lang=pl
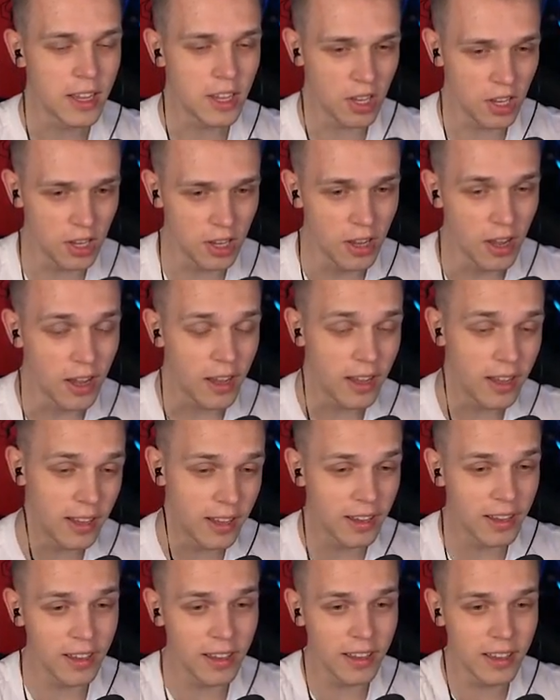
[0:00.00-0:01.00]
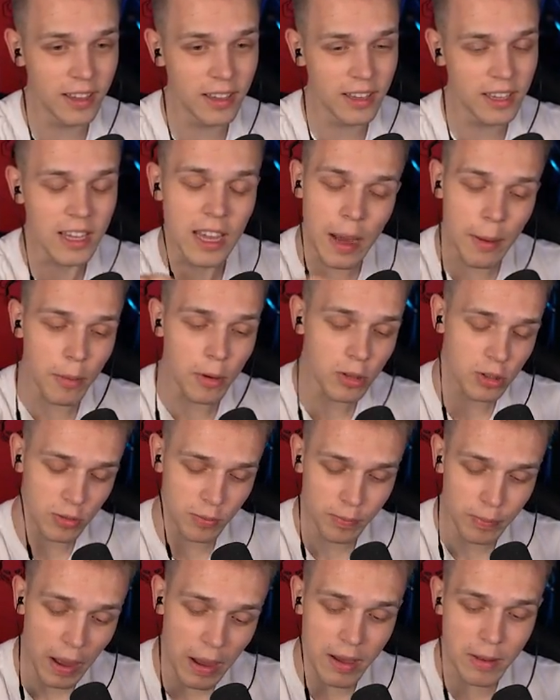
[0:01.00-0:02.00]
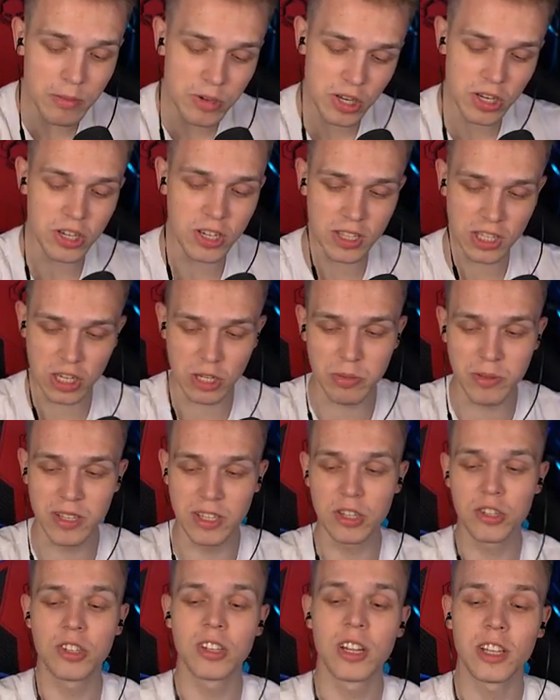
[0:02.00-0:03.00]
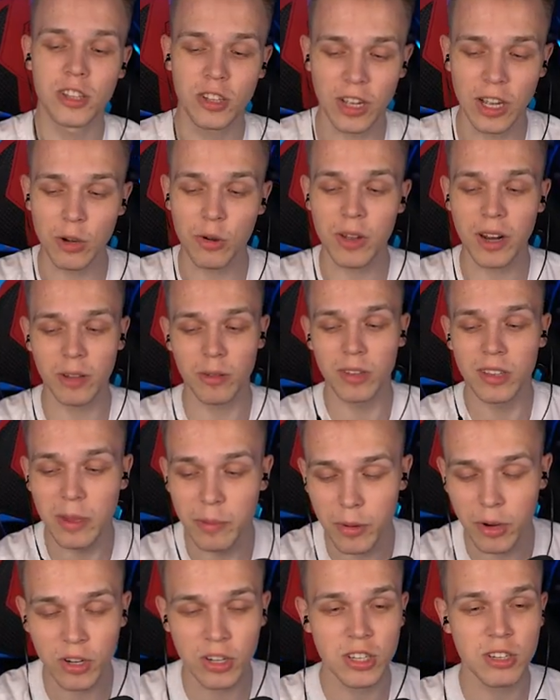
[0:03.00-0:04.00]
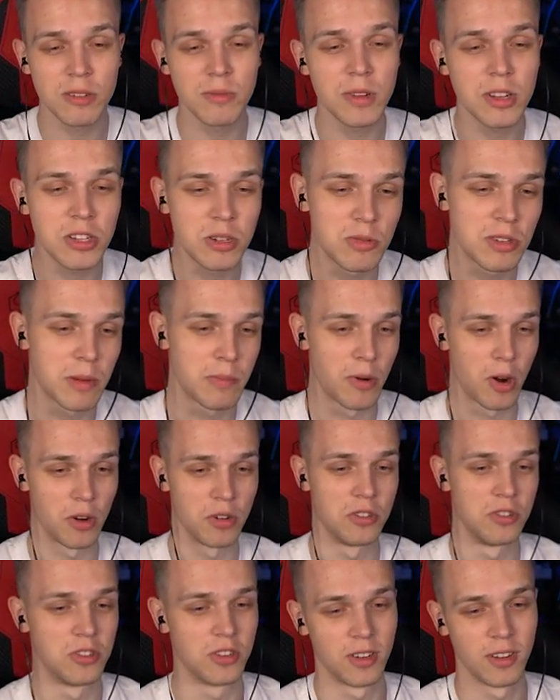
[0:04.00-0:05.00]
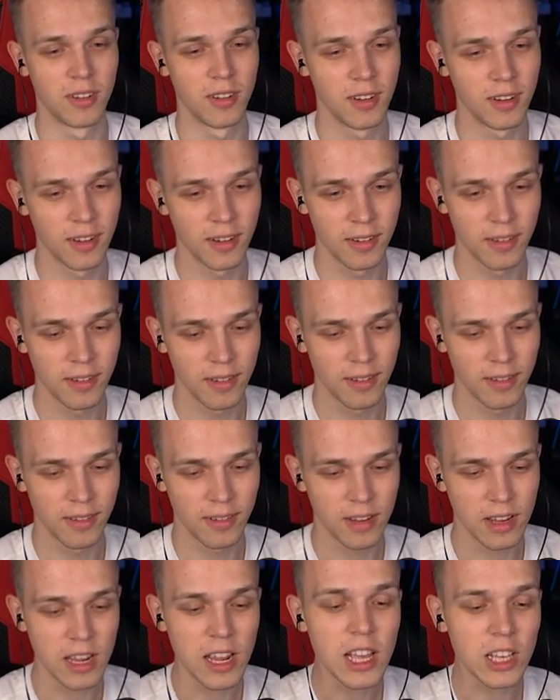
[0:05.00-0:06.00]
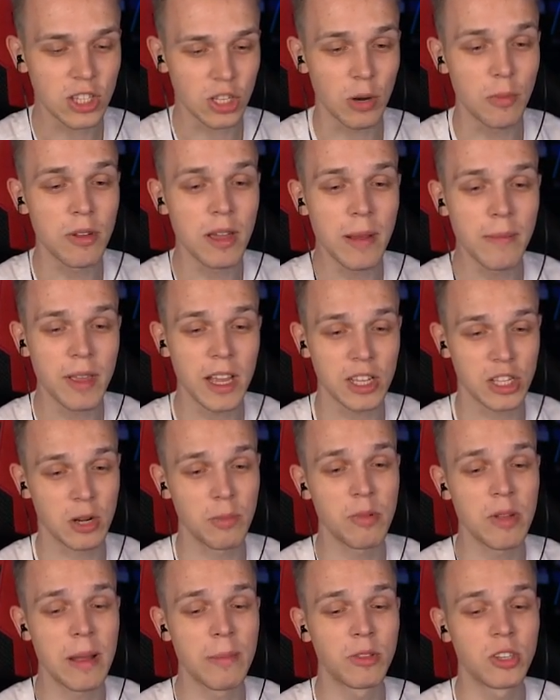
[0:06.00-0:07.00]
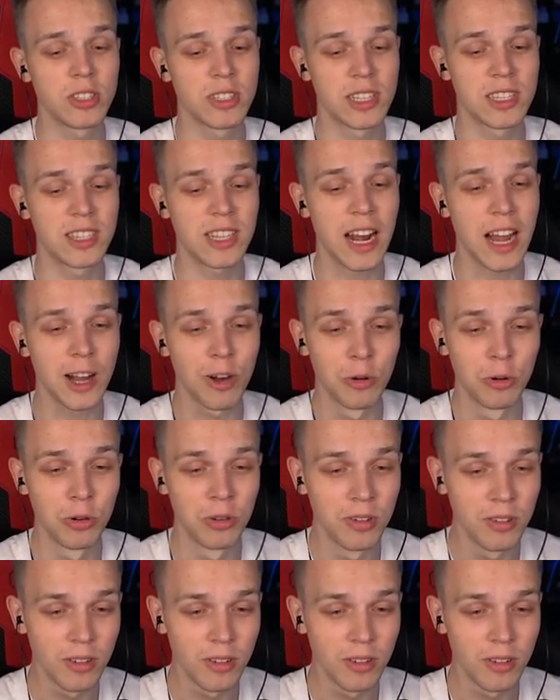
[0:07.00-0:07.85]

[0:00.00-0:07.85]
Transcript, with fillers: i y, ja po prostu bałem się, że chcesz mnie zniszczyć, dlatego ja ukradłem tę broń, żeby mieć czym się bronić. Ja, no zrobiłem, ale... ja zrobiłem to ze strachu.